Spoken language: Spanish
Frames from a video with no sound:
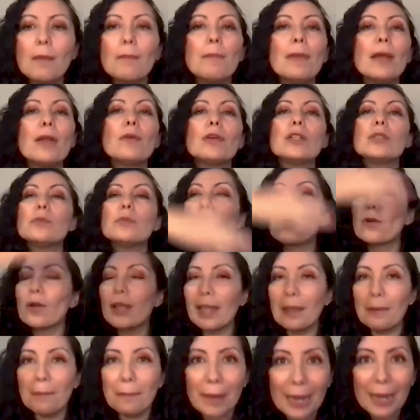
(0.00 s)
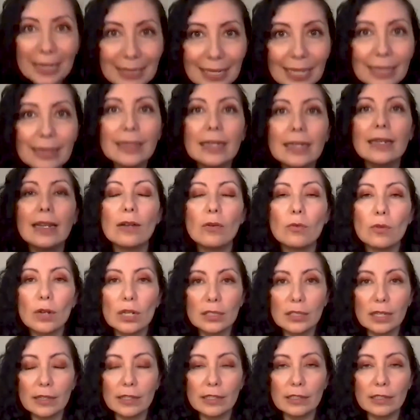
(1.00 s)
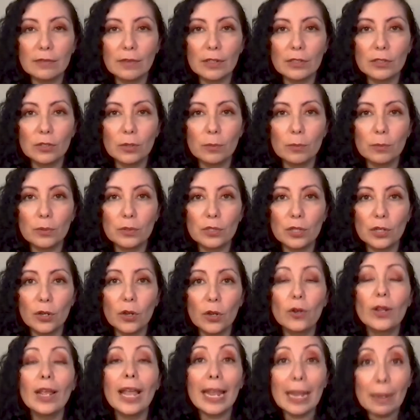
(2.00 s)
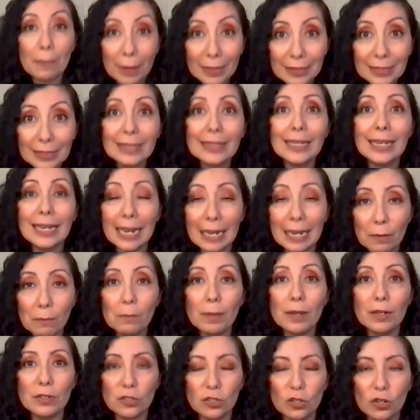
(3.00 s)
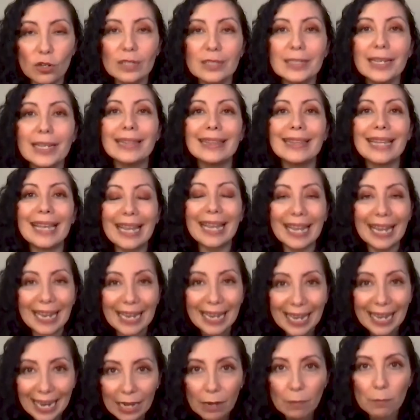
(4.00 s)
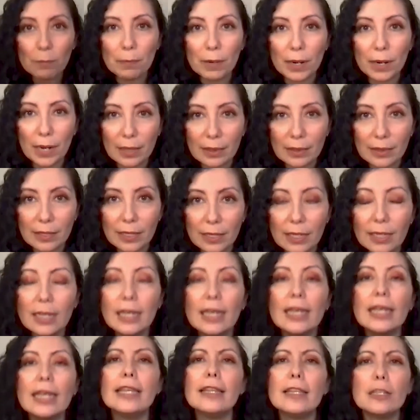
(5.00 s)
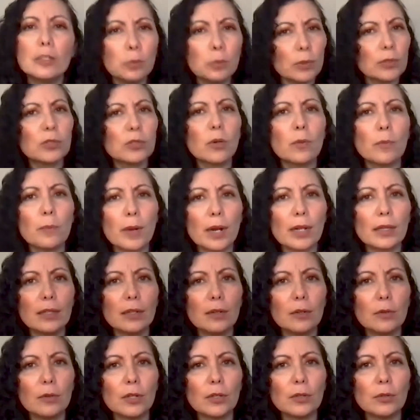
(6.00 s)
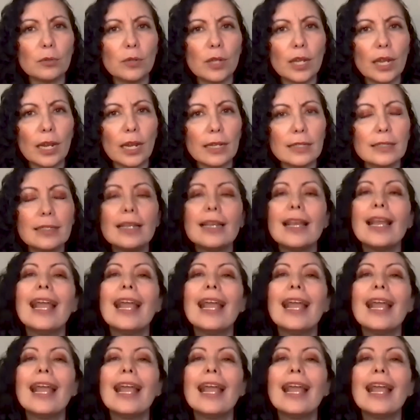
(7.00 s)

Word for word: pero es porque vas a tener una satisfacción posterior y vas a tener inversiones que te generen para ti y después comprarte lo que tú quieras,